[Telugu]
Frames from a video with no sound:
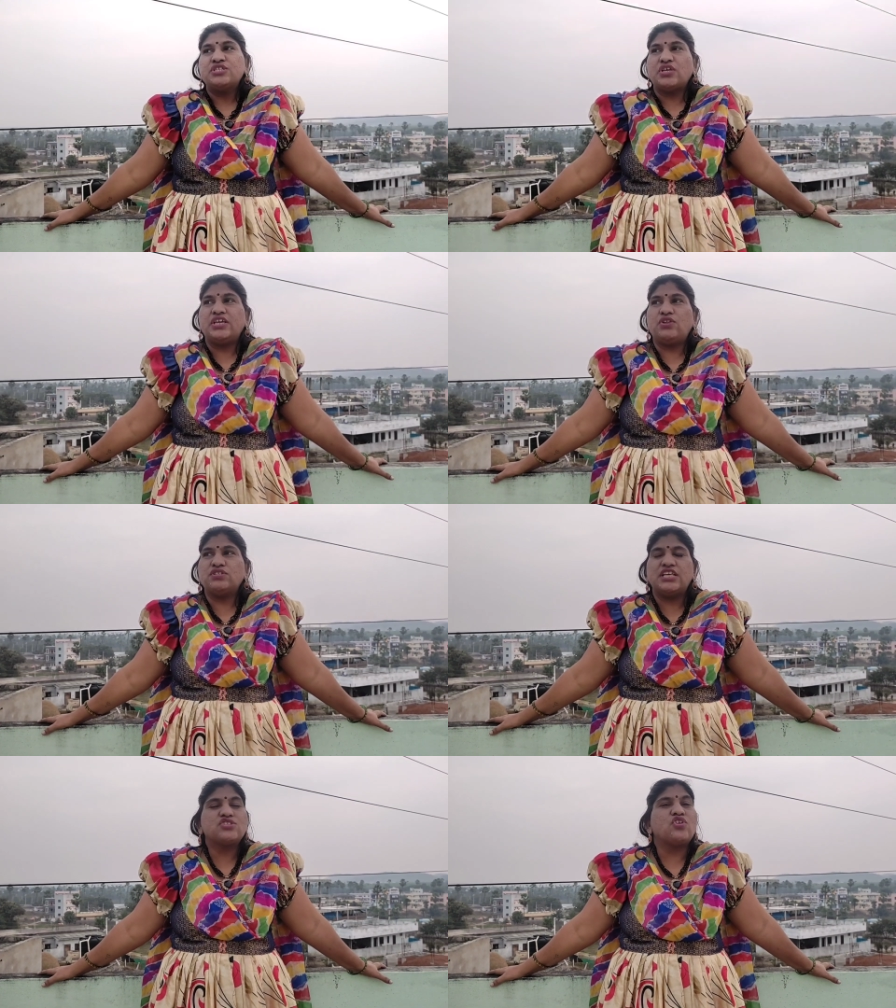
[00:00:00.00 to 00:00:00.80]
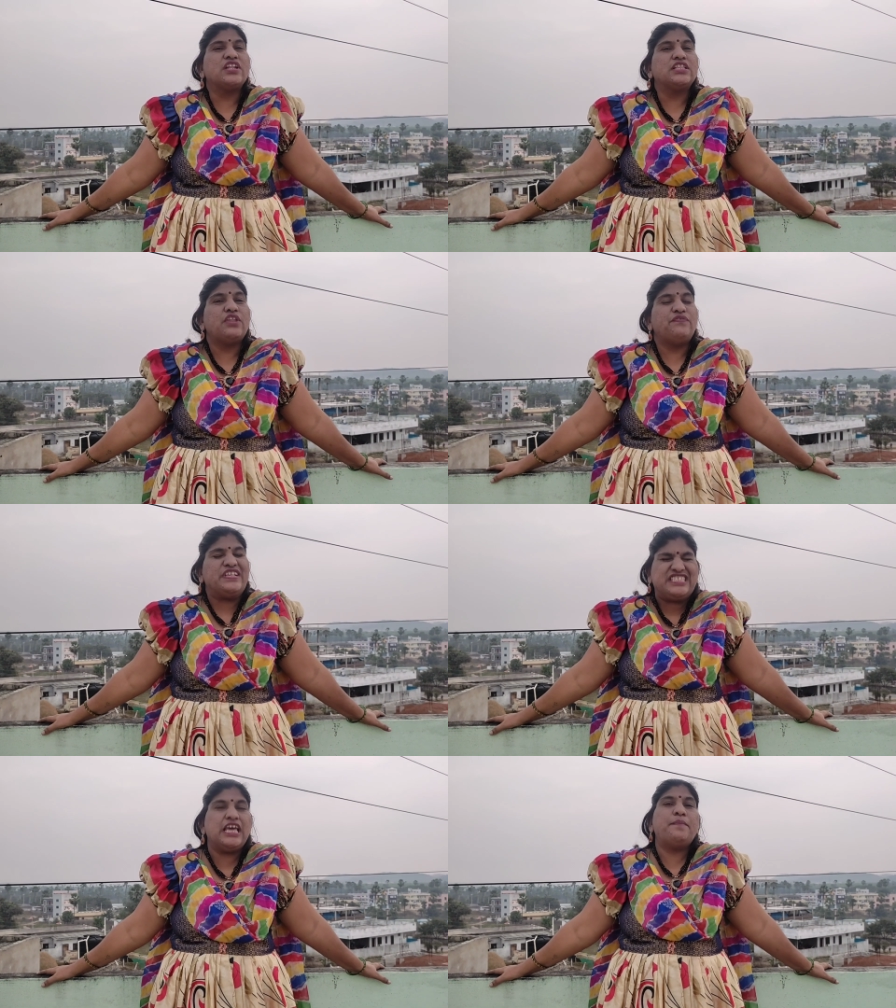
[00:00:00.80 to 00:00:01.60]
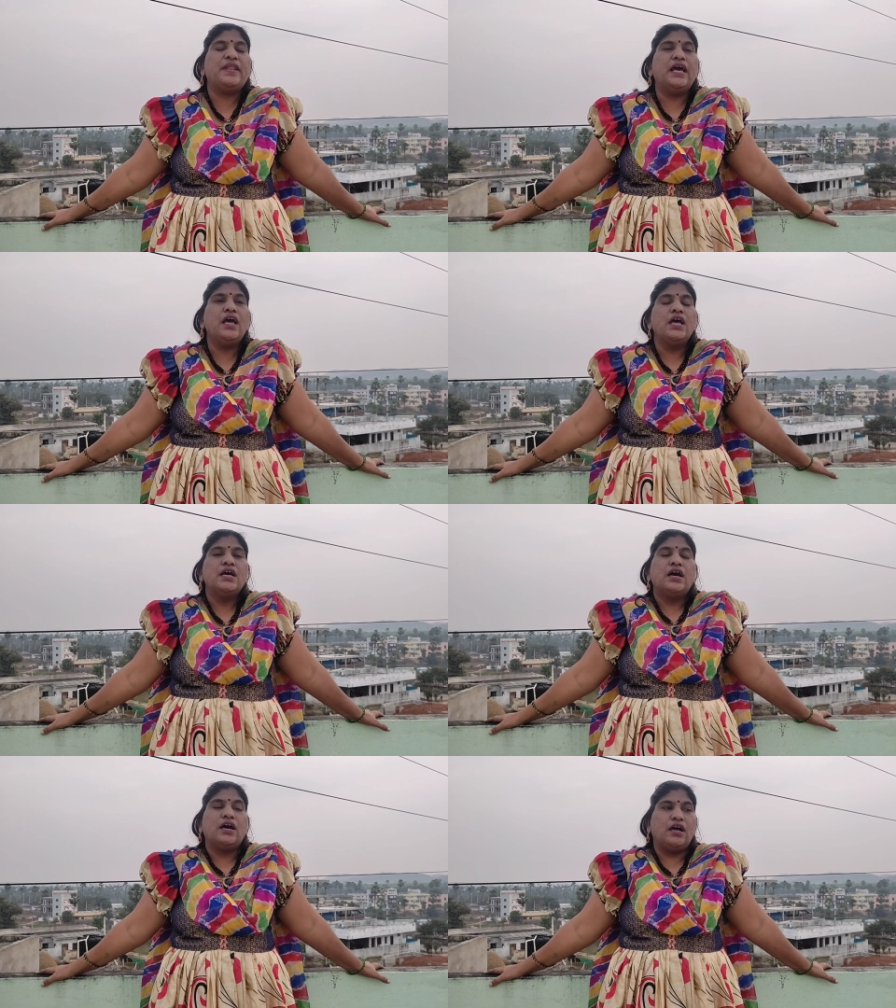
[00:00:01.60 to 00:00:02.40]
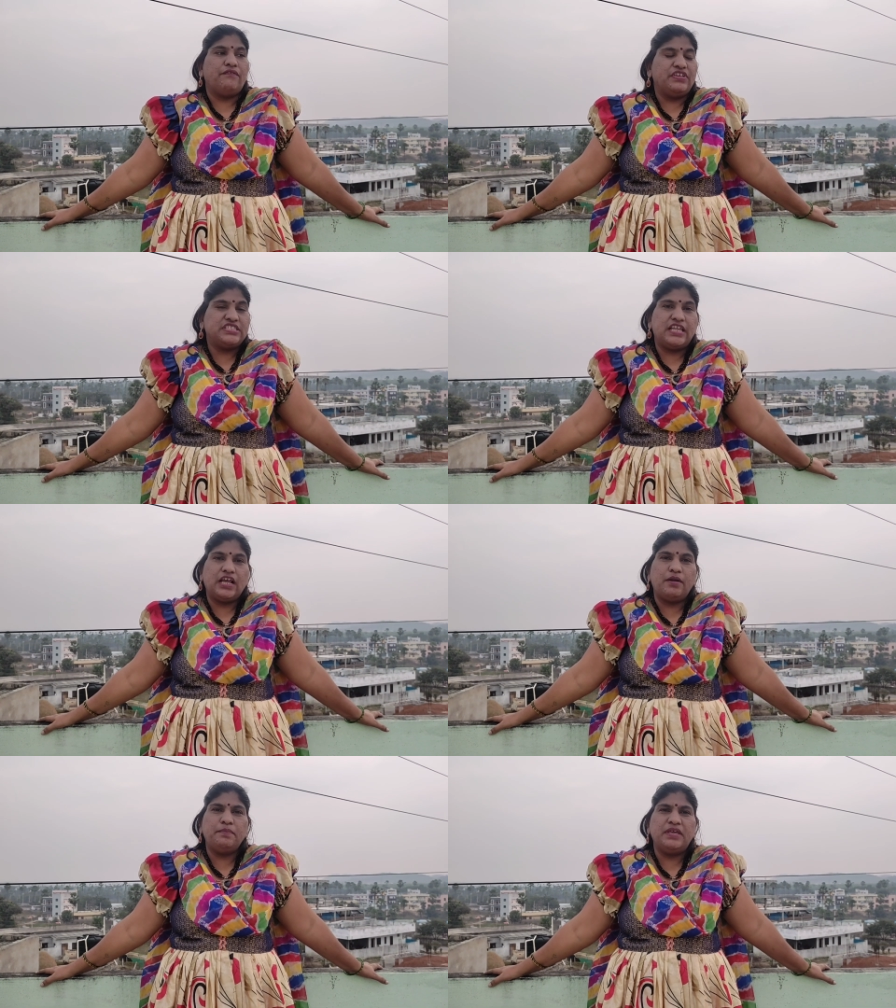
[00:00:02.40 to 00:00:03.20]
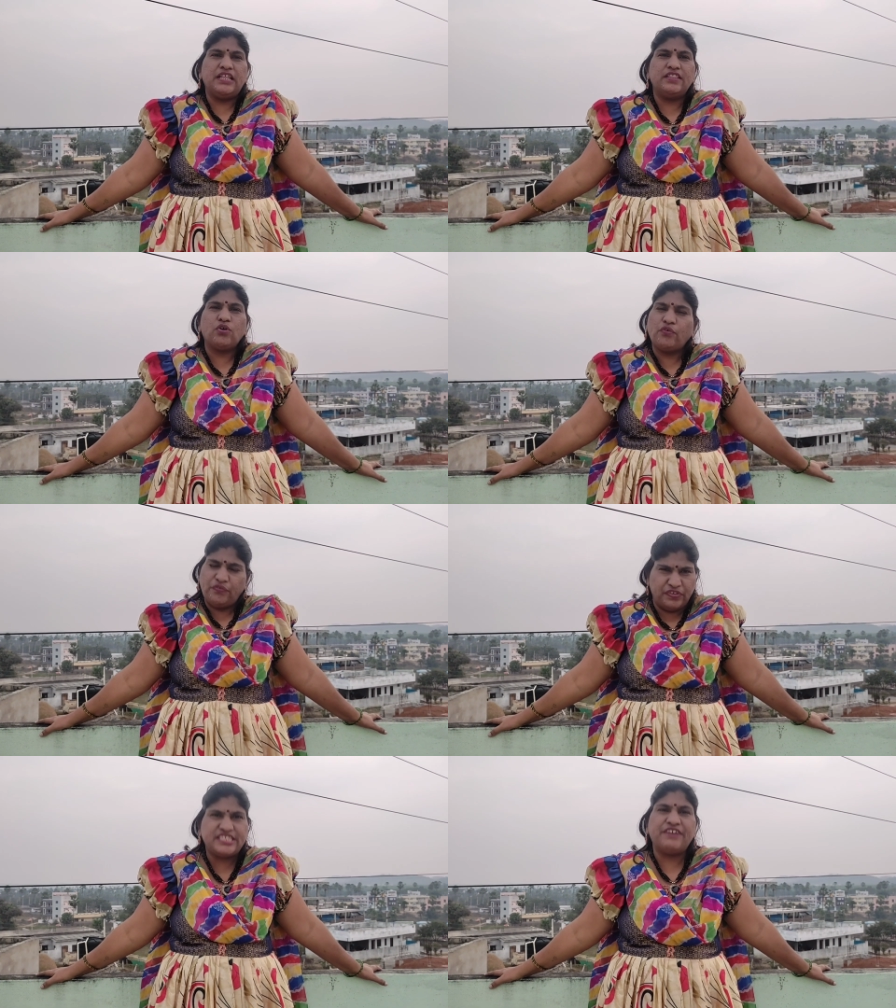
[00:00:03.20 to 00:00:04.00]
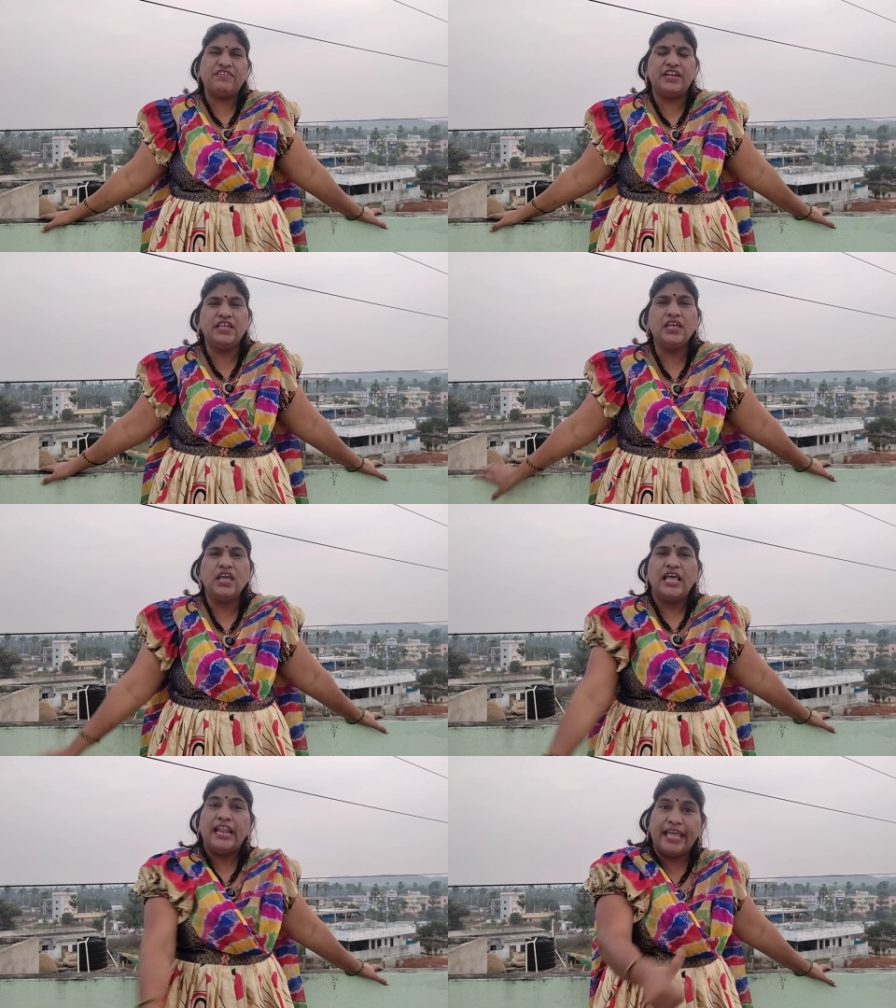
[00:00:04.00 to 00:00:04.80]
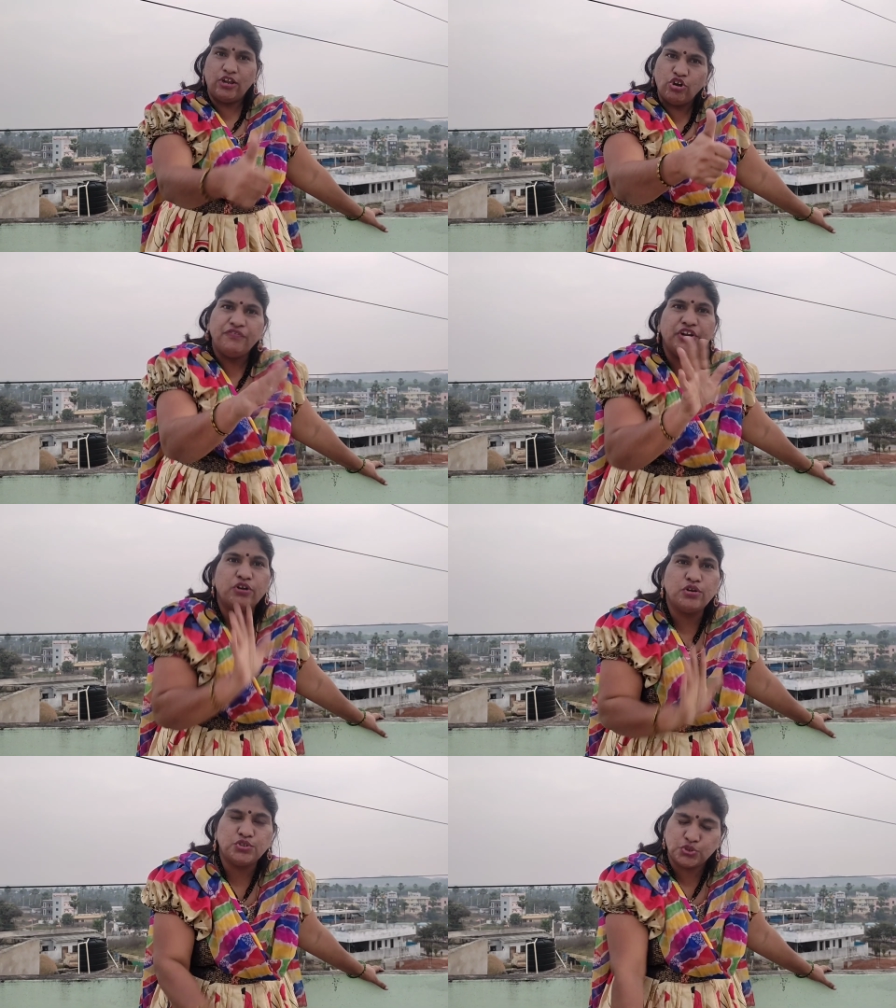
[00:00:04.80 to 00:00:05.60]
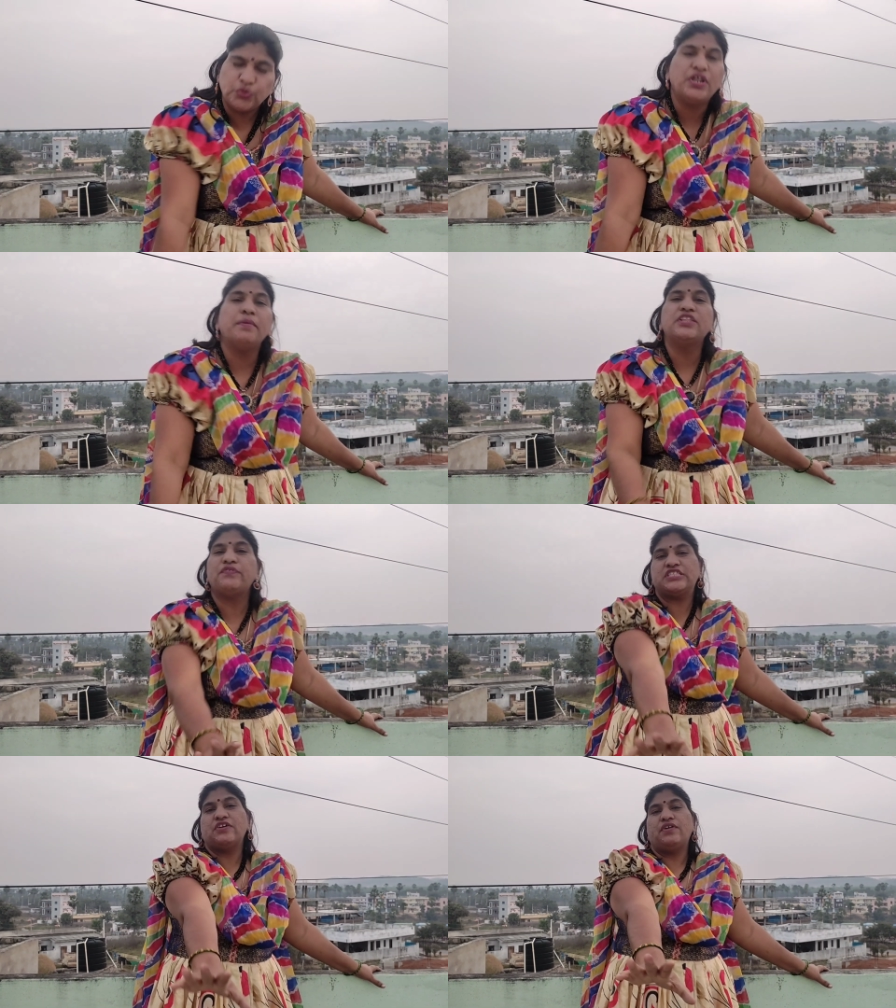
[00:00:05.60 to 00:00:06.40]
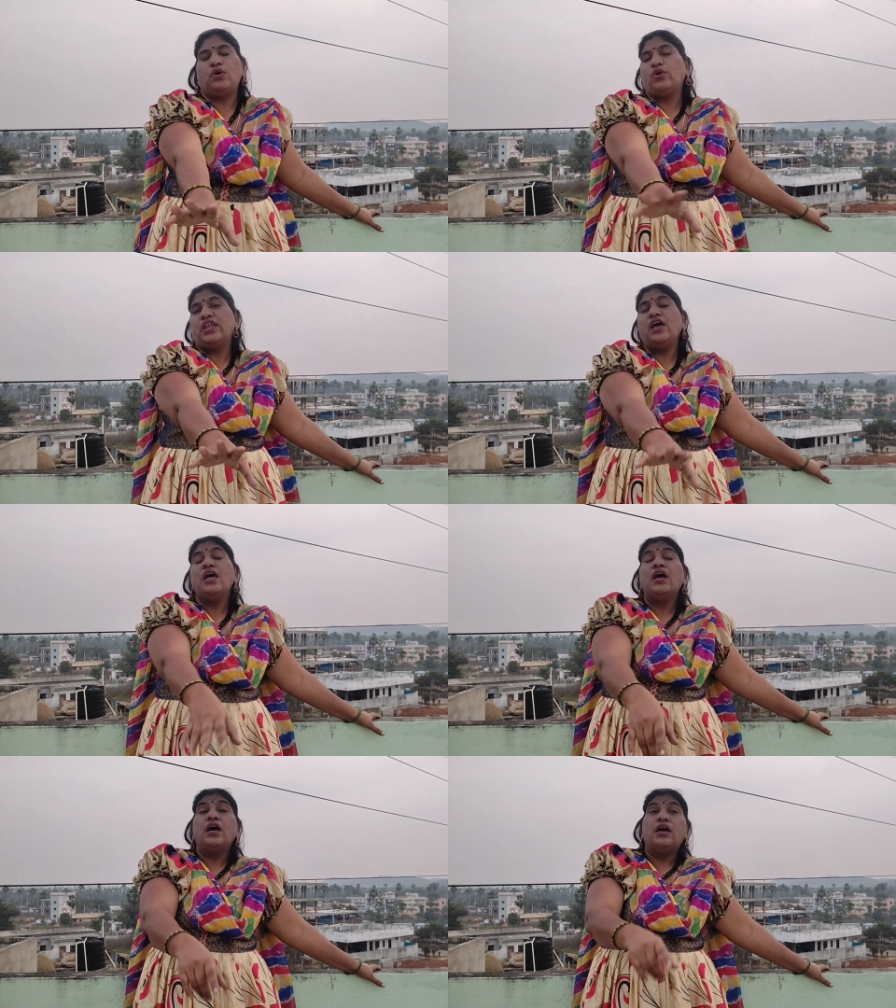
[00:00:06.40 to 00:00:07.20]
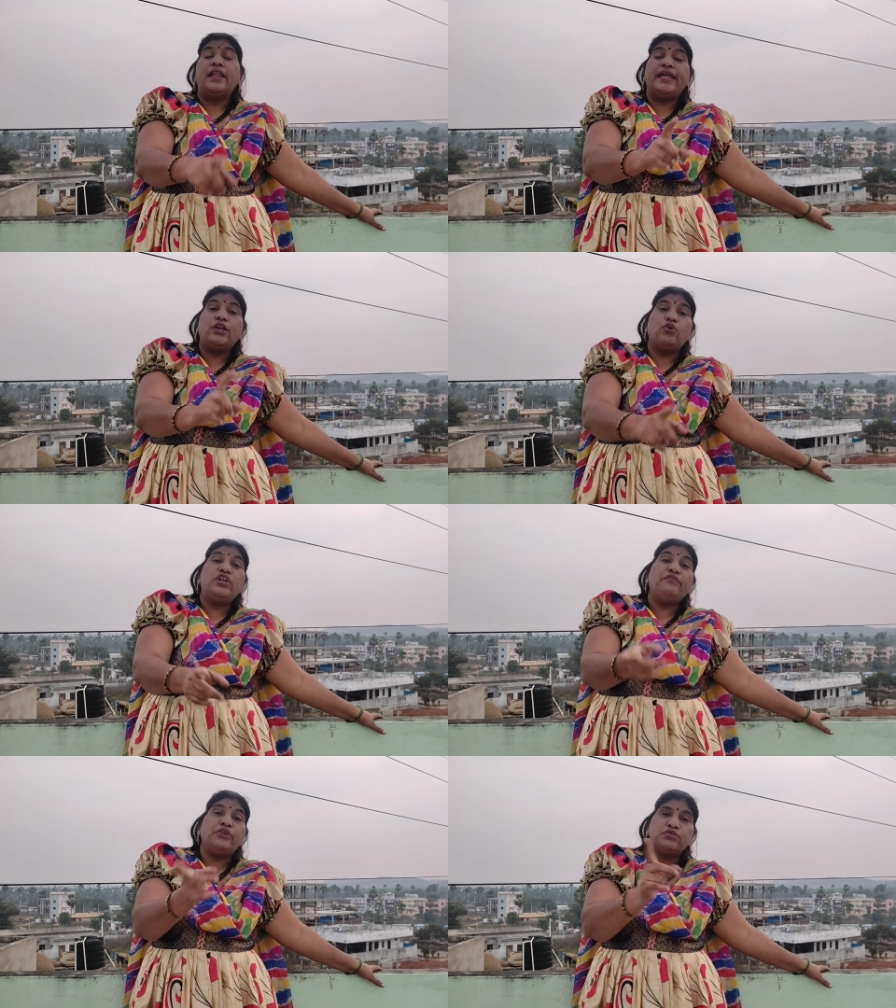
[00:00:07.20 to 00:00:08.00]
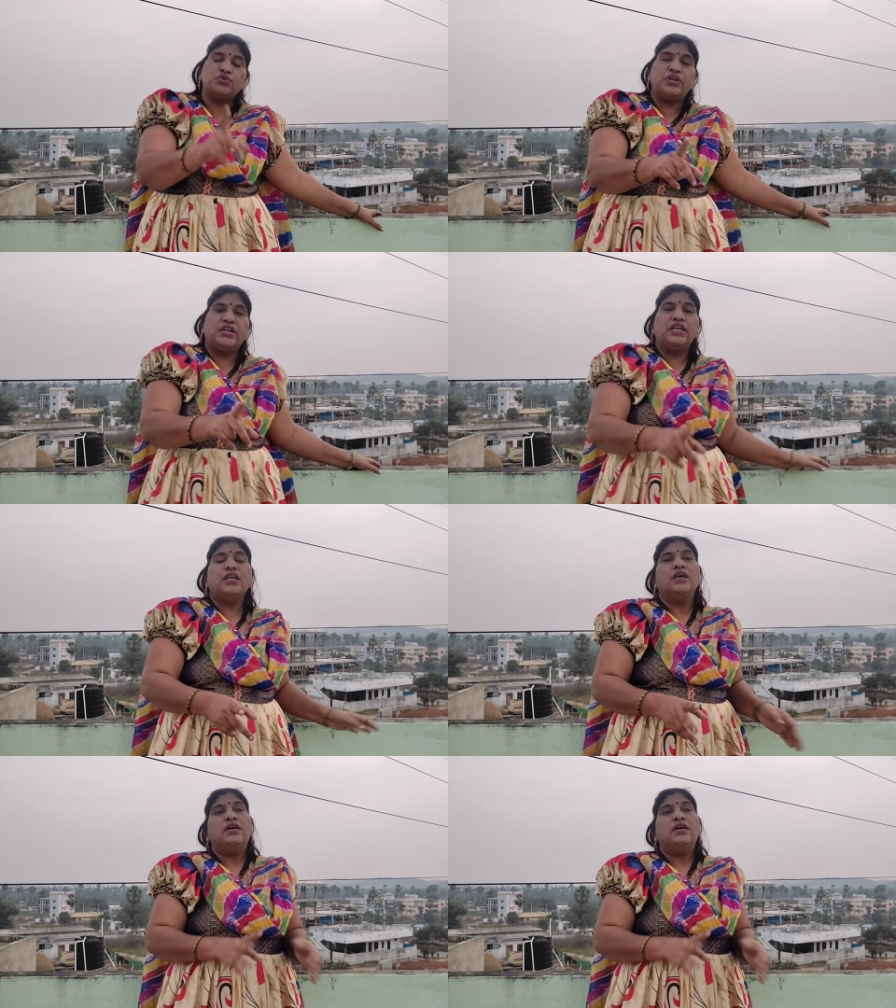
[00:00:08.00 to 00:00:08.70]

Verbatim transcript: సో ఈరోజు వేసుకోవడానికి దాన్ని ఫిక్స్ అయిపోయినా ఫిక్స్ అయినా కాబట్టి మీరందరూ ఒకటి ఫిక్స్ అవ్వండి లైక్ కొట్టి వీడియో చూడడం అయితే ఫిక్స్ అవ్వండి ఓకేనా లైక్ కొట్టి వీడియోస్ చూడండి